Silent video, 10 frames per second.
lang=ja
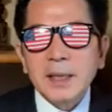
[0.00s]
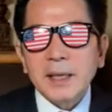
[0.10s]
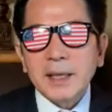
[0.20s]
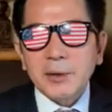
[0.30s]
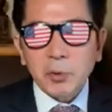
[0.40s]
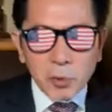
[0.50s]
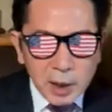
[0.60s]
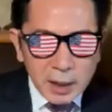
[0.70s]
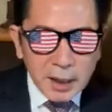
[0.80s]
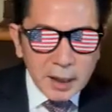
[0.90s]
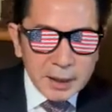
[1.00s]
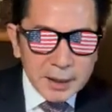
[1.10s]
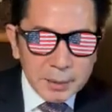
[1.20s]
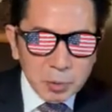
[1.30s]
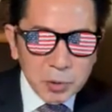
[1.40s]
えー、ここから、
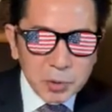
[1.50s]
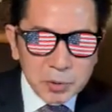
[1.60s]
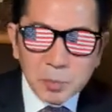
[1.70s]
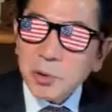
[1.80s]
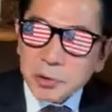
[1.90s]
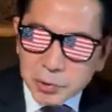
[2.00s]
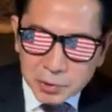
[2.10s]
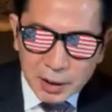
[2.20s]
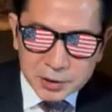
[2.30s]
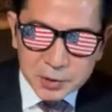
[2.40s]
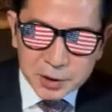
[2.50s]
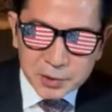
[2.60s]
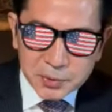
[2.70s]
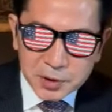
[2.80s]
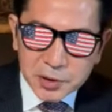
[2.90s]
えー、もう、もう一人の
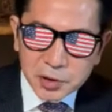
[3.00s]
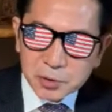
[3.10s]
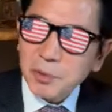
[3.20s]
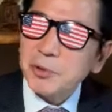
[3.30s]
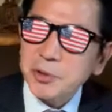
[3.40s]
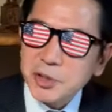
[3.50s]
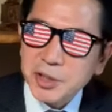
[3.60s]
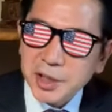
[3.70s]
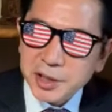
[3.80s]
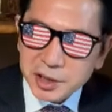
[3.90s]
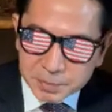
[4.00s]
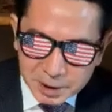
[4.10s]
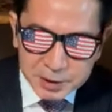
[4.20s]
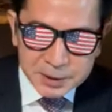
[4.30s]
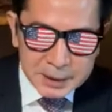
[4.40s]
アスリートに注目していき
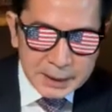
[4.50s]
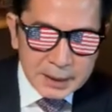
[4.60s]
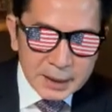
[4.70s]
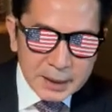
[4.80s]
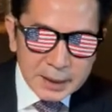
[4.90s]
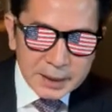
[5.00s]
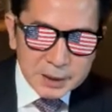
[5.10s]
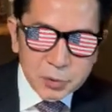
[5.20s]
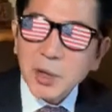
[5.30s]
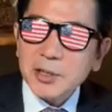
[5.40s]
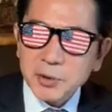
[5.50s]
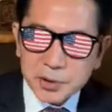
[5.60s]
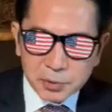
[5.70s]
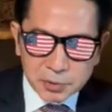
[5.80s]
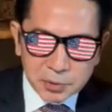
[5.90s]
ます。えー、そのアスリートっ